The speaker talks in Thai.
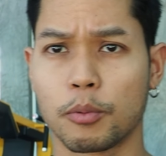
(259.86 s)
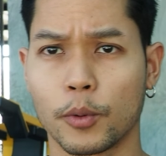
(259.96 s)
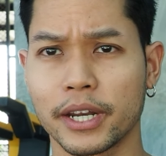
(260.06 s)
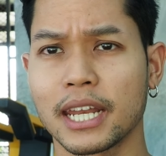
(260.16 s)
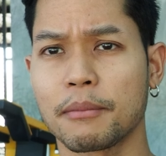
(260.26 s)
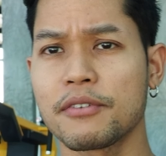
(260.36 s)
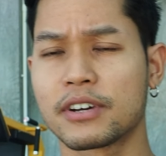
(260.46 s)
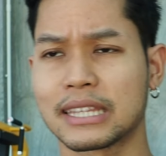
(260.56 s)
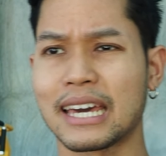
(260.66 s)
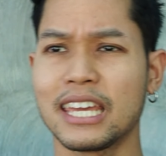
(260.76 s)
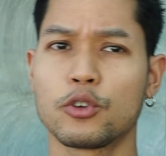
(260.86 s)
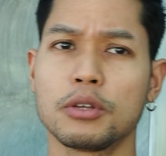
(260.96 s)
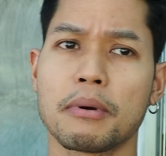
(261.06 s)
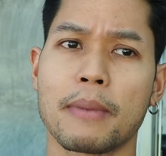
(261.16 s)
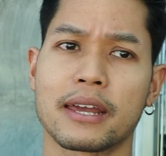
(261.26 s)
ผมก็แนะนำให้ฝึกท่านี้อ
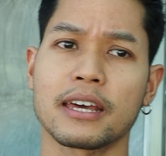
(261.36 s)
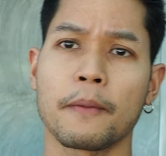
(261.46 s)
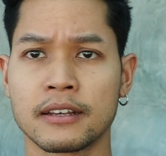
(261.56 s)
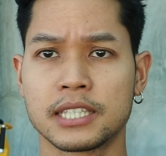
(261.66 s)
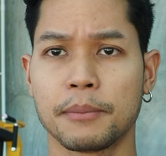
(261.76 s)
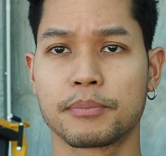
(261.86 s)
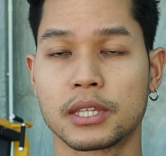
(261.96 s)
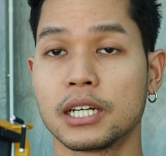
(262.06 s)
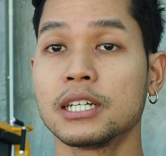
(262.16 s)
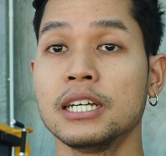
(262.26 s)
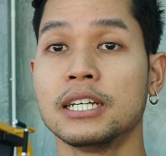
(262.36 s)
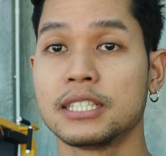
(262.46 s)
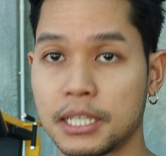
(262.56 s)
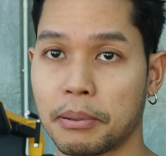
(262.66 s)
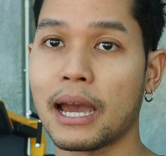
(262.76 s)
ยู่ที่ประมาณสัก10 ถึง
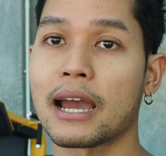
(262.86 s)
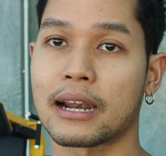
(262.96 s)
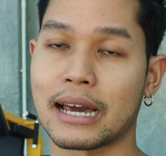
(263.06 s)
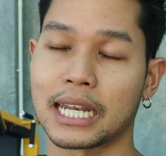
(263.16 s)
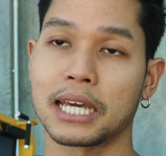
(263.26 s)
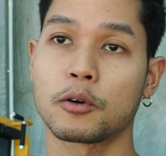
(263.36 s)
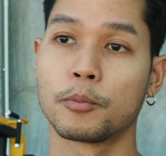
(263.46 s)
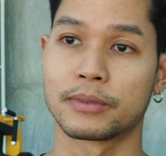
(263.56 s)
15 ครั้งนะครับผ